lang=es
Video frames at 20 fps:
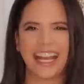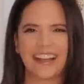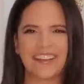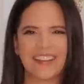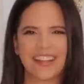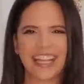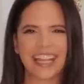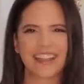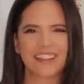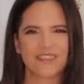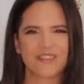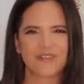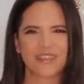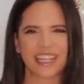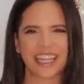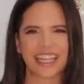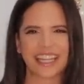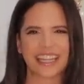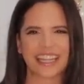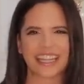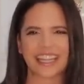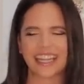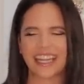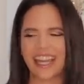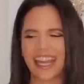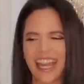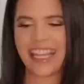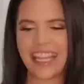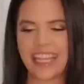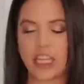la bella durmiente.
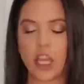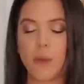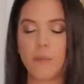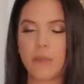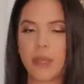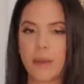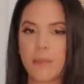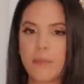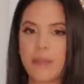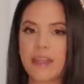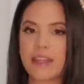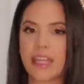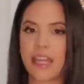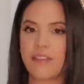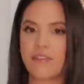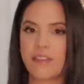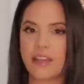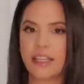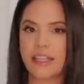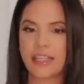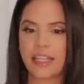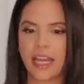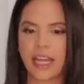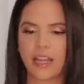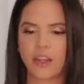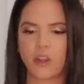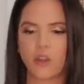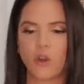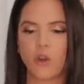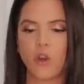Y también me está
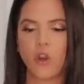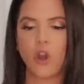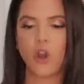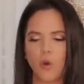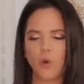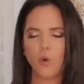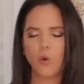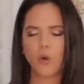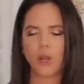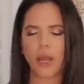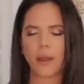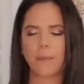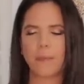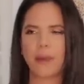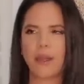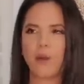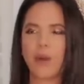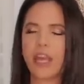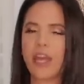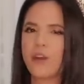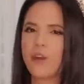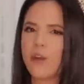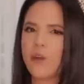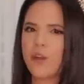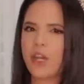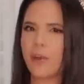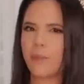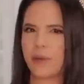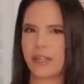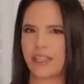faltando una, pero ella no es
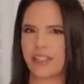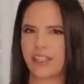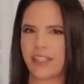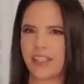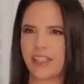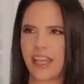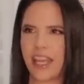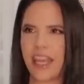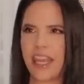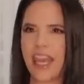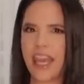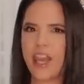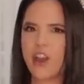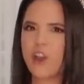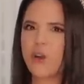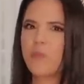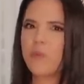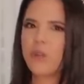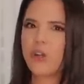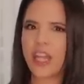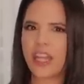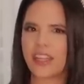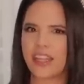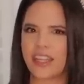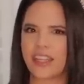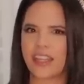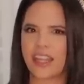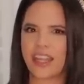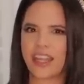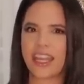una princesa, ella es como una
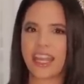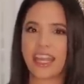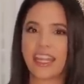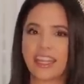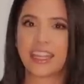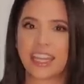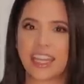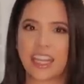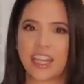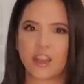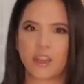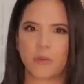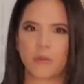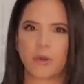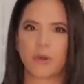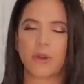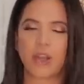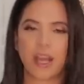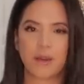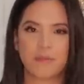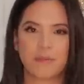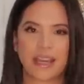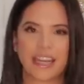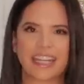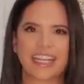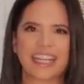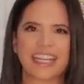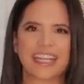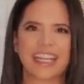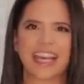dita, que es Tinkerbell,
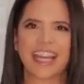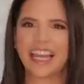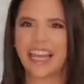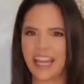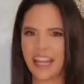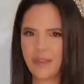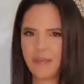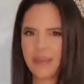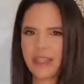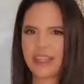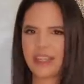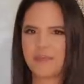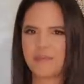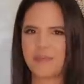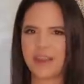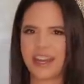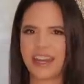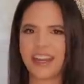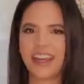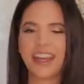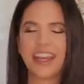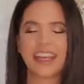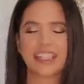Campanilla, la de Peter Pan.